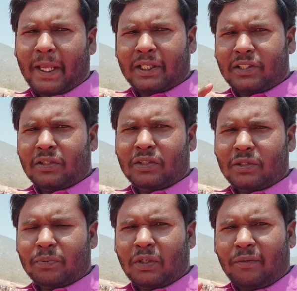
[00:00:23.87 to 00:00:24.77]
ఖచ్చితంగా
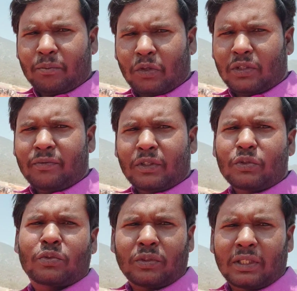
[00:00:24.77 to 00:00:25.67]
చెప్తున్నా మొత్తం వీడియో
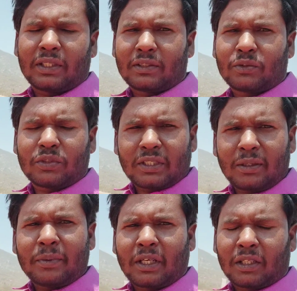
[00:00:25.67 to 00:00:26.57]
చూడండి
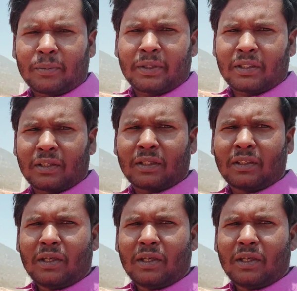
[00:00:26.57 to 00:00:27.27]
చూస్తేనే మీకు అర్థమవుతుంది